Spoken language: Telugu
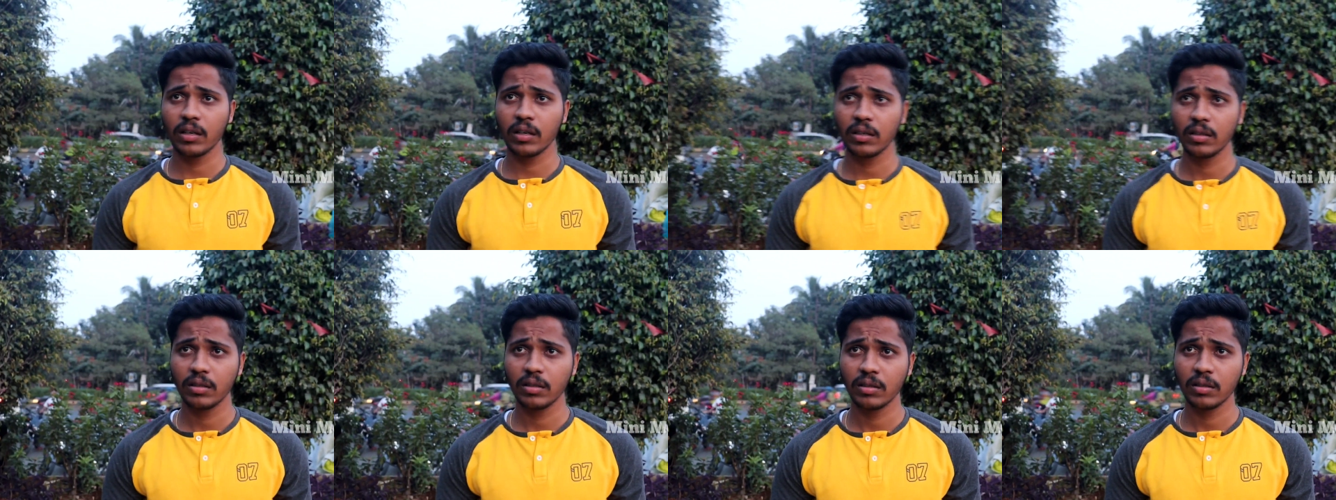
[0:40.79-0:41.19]

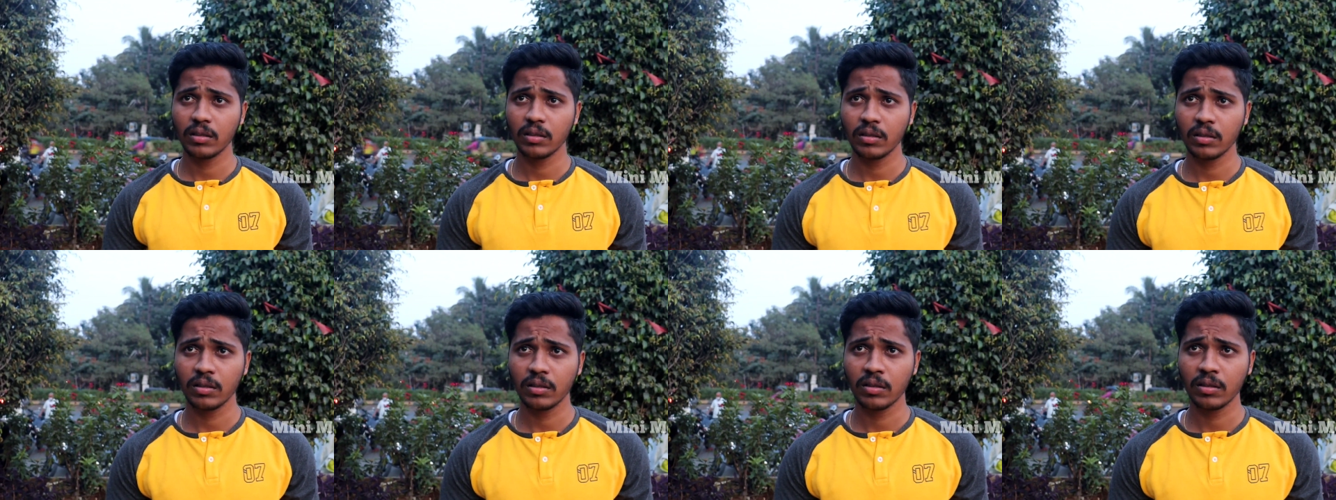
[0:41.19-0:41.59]
సెకండ్ ప్లేస్
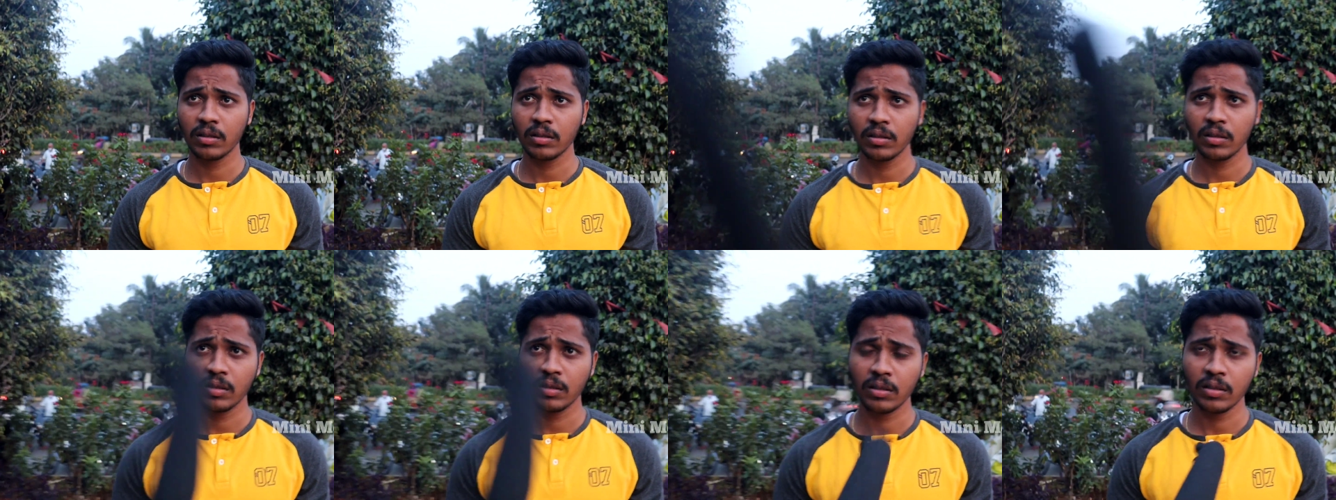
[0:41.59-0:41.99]
ఉంది కాబట్టి అప్పుడు
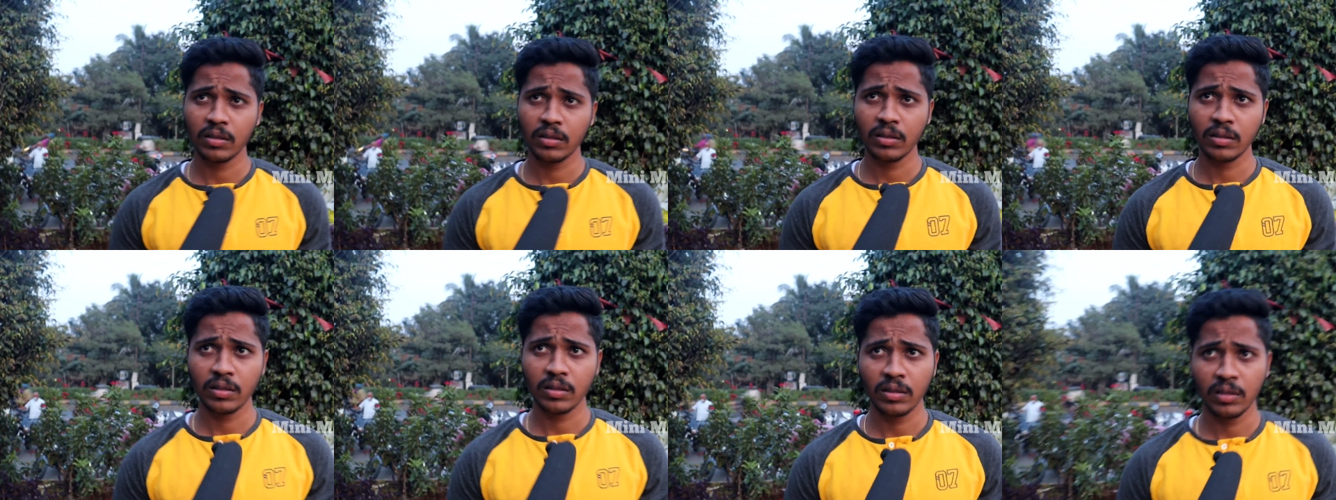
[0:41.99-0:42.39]
హర్యానా
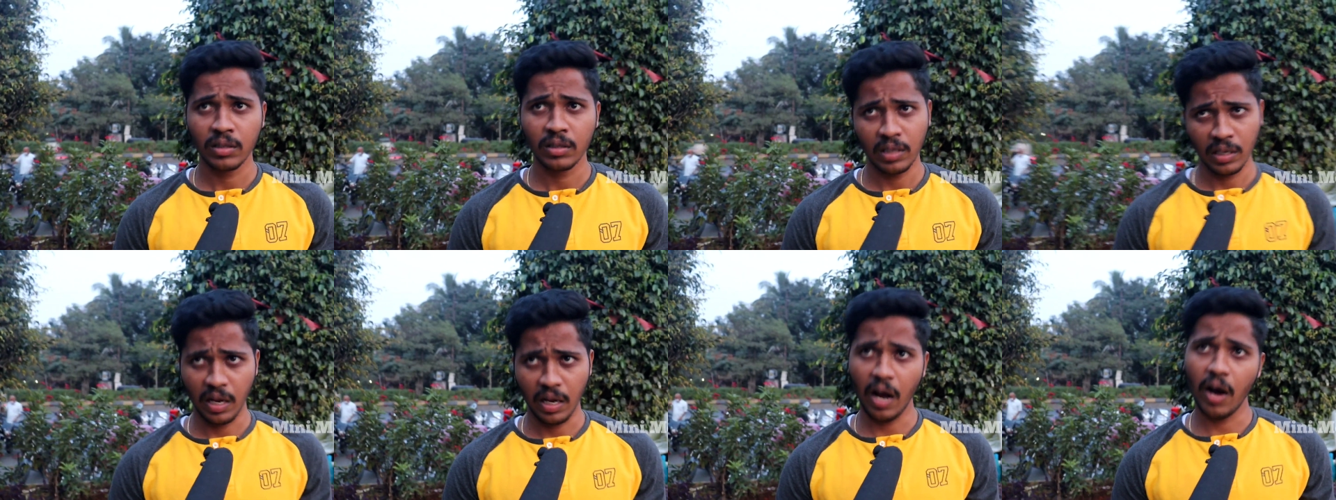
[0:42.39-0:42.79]
సేవ్
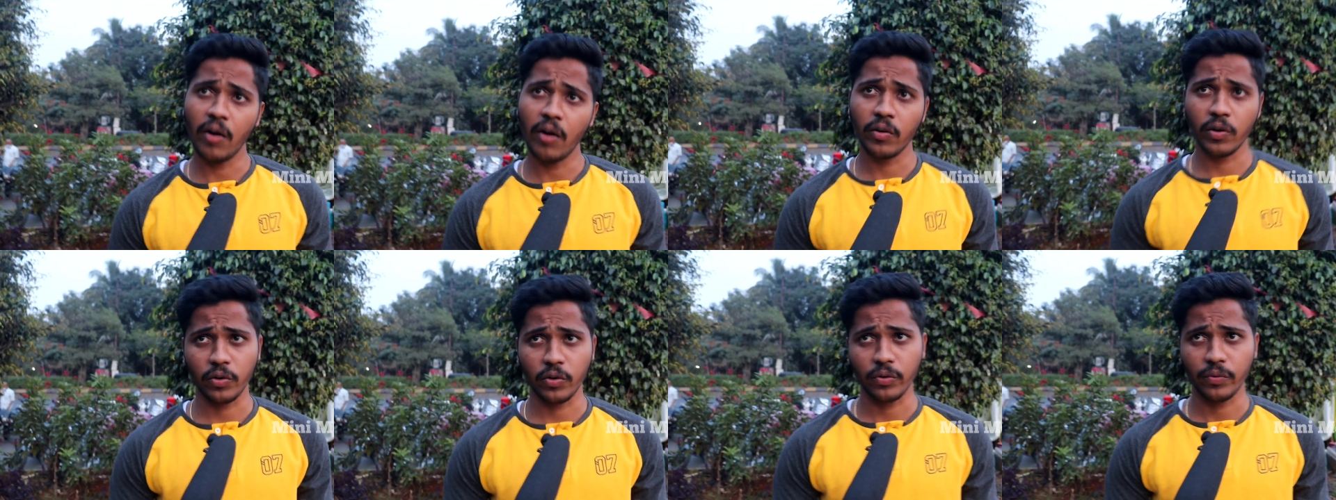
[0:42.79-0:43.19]
చేశారు
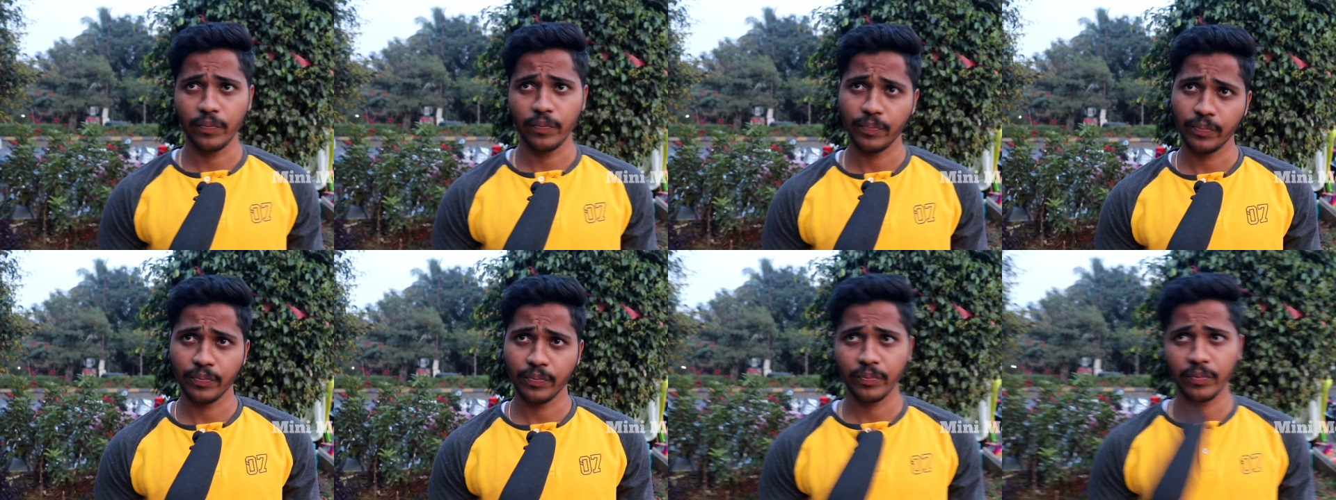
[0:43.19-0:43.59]
అవును
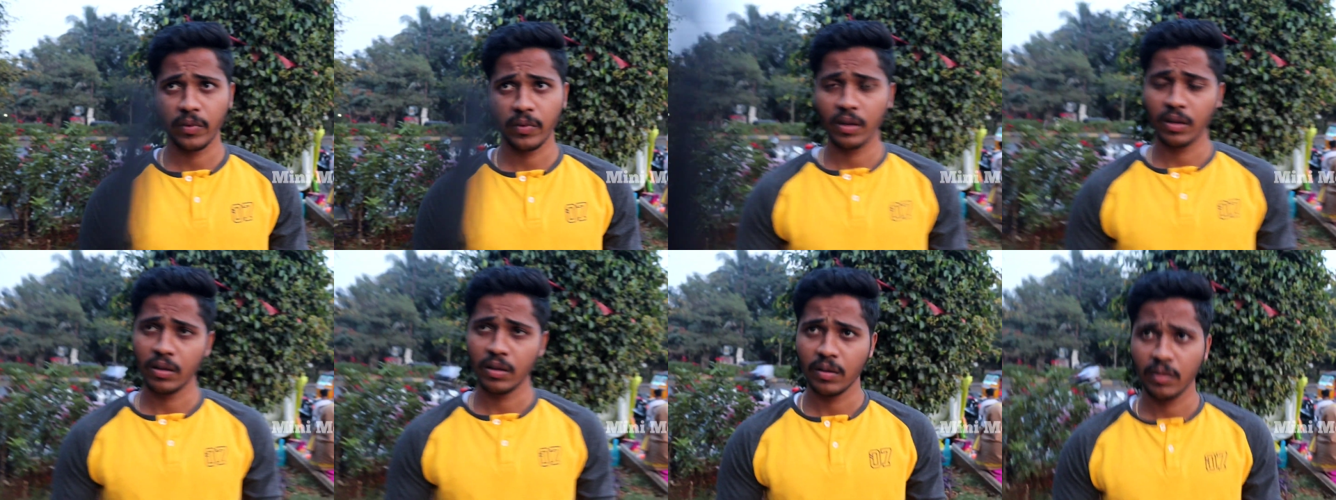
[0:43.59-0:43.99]

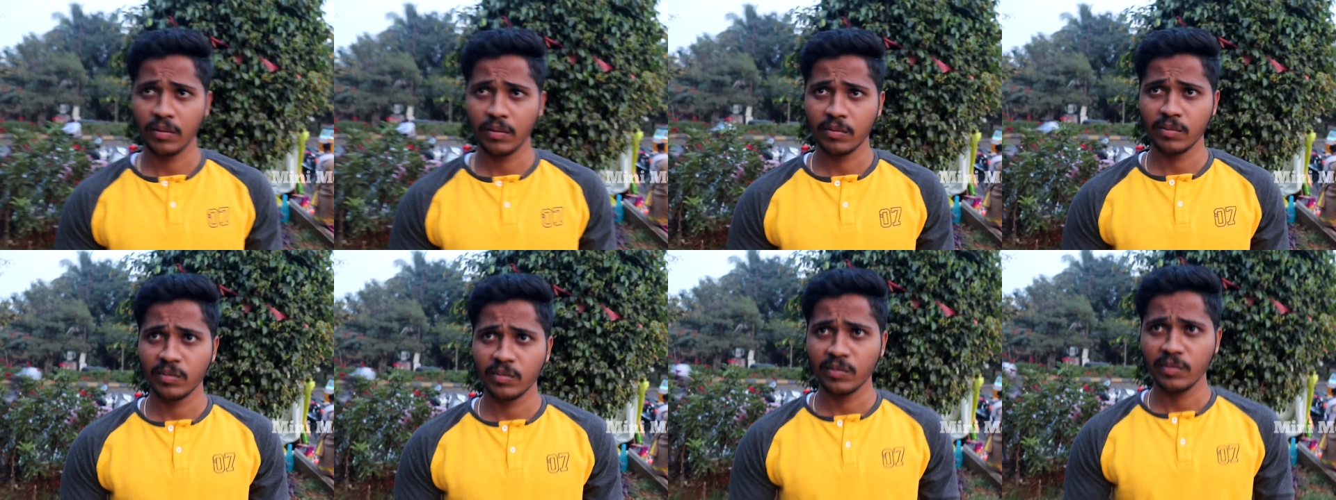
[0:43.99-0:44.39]
సేమ్ ఇది
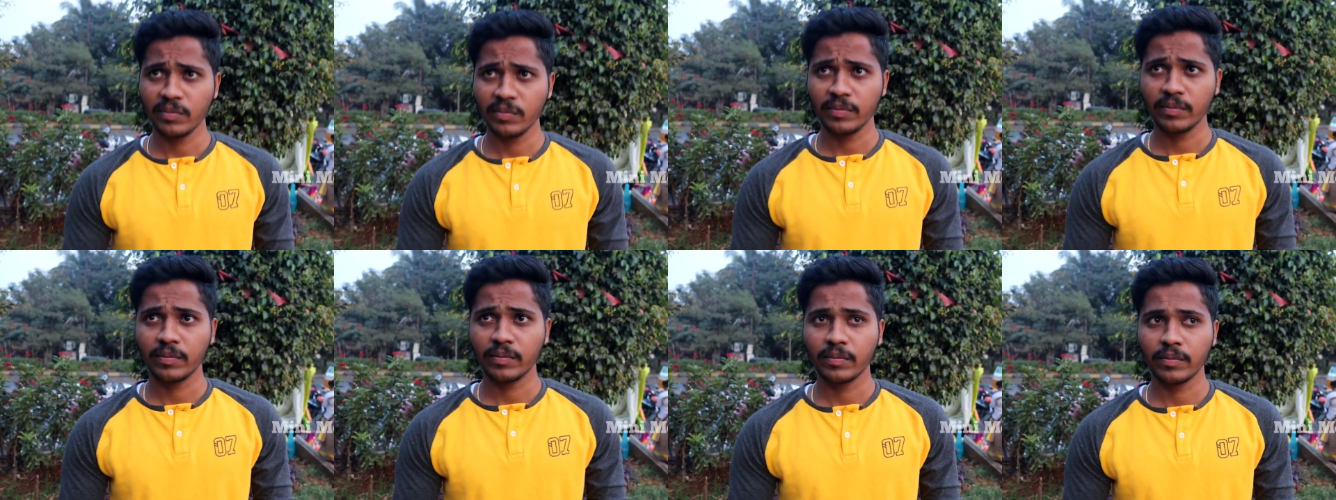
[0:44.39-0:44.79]
ఇప్పుడు
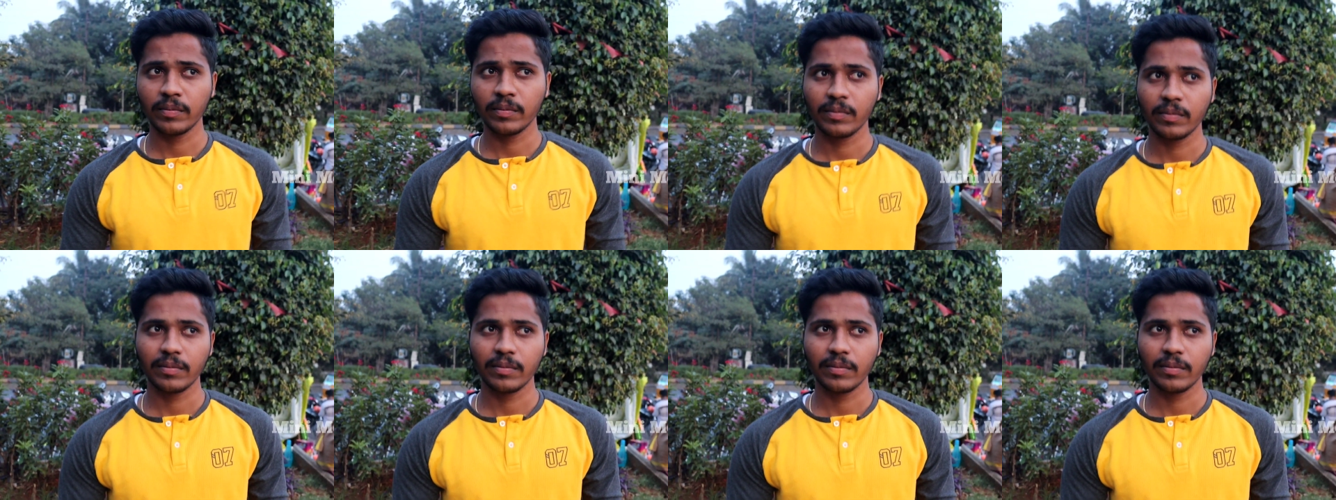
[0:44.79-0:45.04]
హర్యానా